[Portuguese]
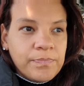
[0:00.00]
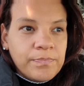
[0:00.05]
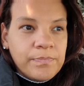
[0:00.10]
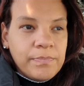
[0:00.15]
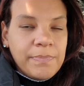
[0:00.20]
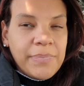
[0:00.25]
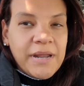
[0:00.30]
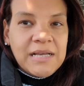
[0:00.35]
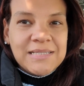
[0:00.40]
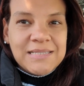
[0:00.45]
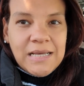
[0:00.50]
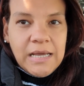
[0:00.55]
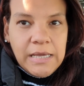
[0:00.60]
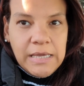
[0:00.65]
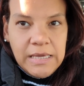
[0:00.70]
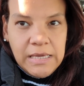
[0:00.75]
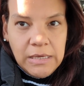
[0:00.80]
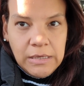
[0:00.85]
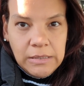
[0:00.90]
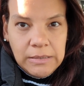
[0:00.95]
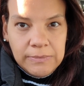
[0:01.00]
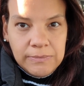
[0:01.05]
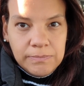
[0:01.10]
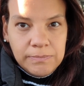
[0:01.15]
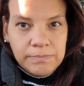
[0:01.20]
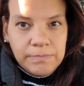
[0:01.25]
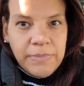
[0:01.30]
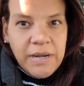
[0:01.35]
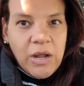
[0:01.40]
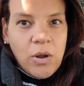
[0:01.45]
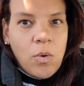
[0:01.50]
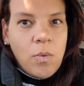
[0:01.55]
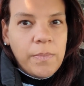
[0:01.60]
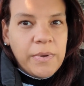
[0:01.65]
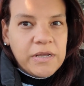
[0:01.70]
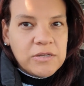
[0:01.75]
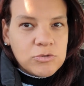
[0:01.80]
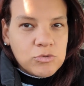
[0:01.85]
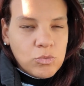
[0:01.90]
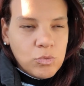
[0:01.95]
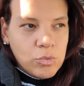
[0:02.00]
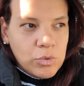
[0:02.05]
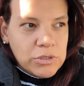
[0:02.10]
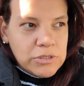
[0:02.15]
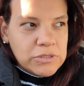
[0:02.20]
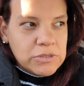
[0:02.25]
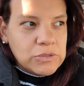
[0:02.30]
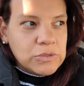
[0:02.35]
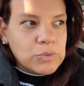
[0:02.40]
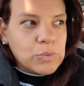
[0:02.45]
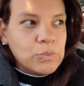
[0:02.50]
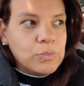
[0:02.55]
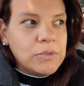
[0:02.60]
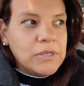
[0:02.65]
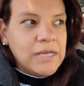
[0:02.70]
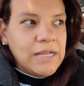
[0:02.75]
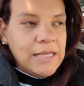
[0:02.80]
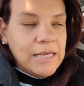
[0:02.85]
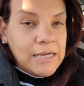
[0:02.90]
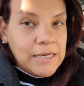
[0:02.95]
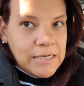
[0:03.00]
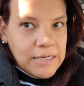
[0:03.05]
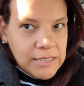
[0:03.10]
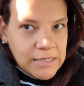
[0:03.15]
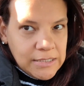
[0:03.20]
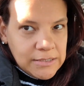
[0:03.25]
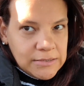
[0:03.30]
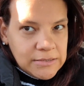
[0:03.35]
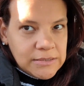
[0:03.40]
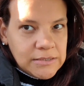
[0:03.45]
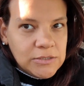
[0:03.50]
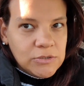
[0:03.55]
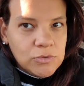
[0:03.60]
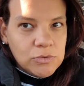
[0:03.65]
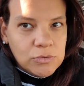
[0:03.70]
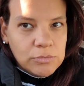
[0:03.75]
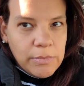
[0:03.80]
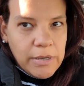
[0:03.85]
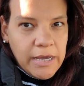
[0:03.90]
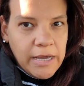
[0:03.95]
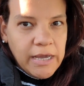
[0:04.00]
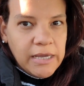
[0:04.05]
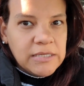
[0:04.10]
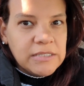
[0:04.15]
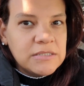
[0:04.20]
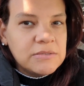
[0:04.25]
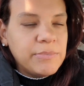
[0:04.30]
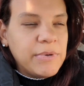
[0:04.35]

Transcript: para sair, para comprar as coisas com criança e tudo mais,